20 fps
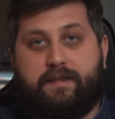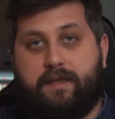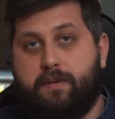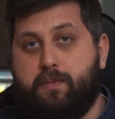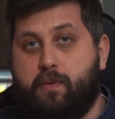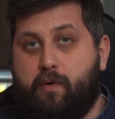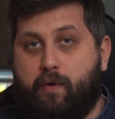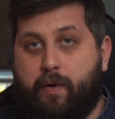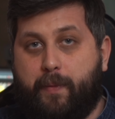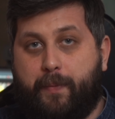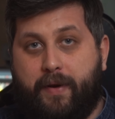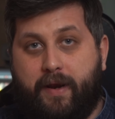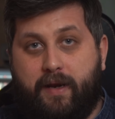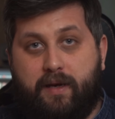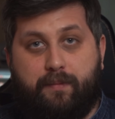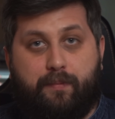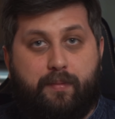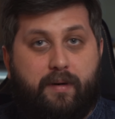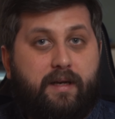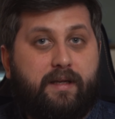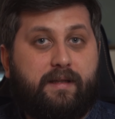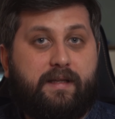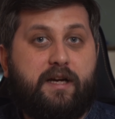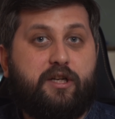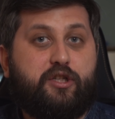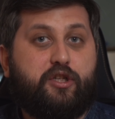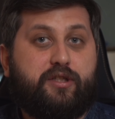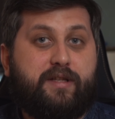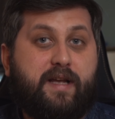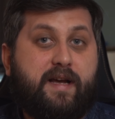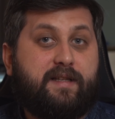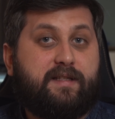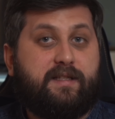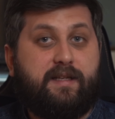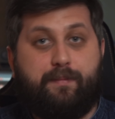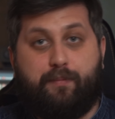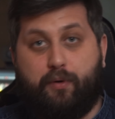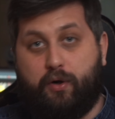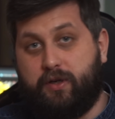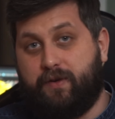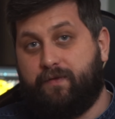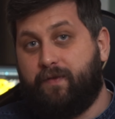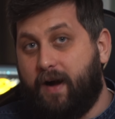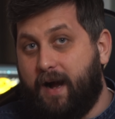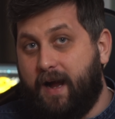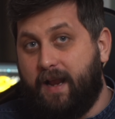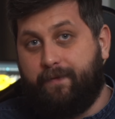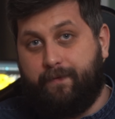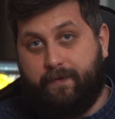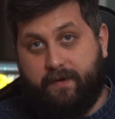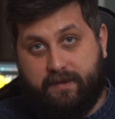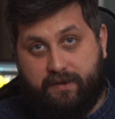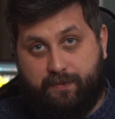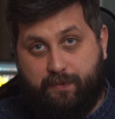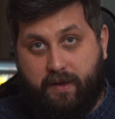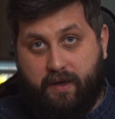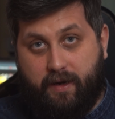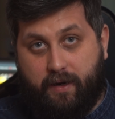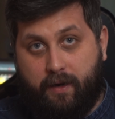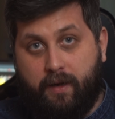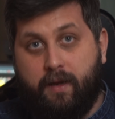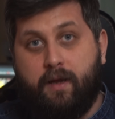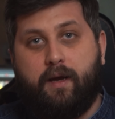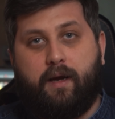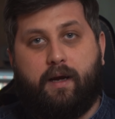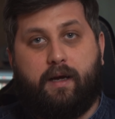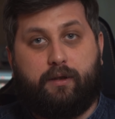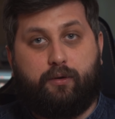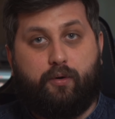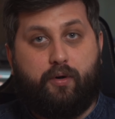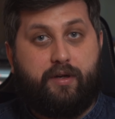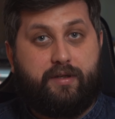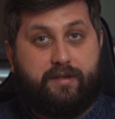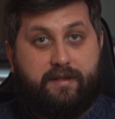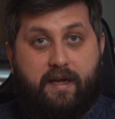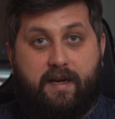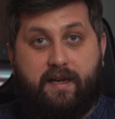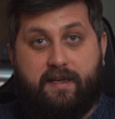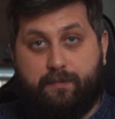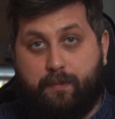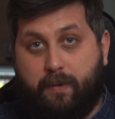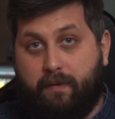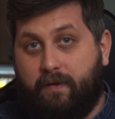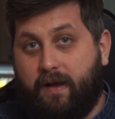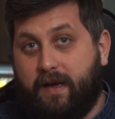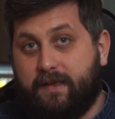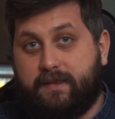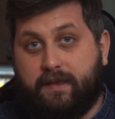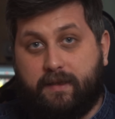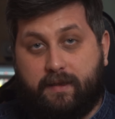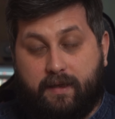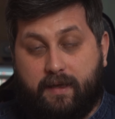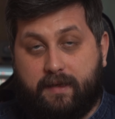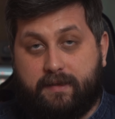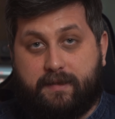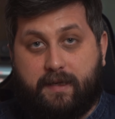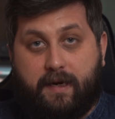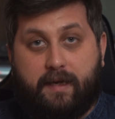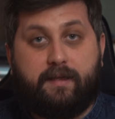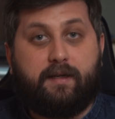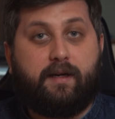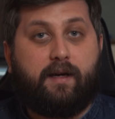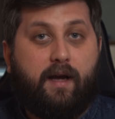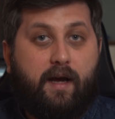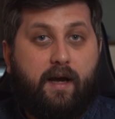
7 апреля были также санкции против Альфа и Сбера, которые стали избавляться от иностранных